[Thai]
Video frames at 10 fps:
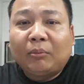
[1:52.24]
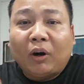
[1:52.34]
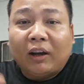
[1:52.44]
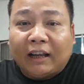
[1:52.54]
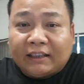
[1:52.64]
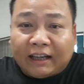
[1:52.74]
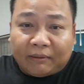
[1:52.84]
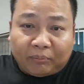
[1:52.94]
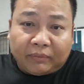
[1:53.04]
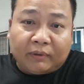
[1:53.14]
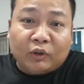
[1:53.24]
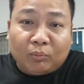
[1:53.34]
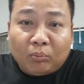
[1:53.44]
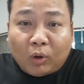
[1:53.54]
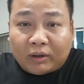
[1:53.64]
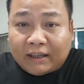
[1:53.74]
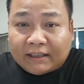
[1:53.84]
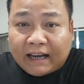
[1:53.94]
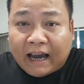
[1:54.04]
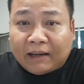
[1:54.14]
พอหลังจากหมดเท
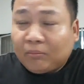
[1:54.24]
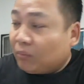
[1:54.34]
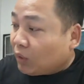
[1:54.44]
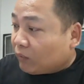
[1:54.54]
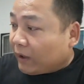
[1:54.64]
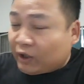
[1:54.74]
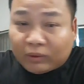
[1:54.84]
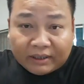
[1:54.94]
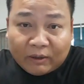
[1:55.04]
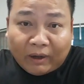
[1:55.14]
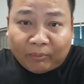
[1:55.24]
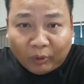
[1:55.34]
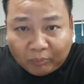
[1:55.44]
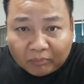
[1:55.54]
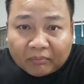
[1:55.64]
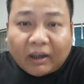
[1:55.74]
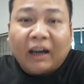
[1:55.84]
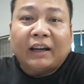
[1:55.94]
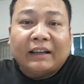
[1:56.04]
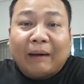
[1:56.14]
ศกาลหมดวันหยุด4วันปุ๊บ
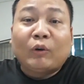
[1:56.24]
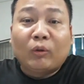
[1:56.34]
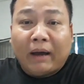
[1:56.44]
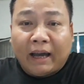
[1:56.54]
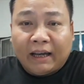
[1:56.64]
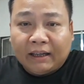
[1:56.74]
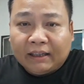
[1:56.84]
อ่าดัามลงมา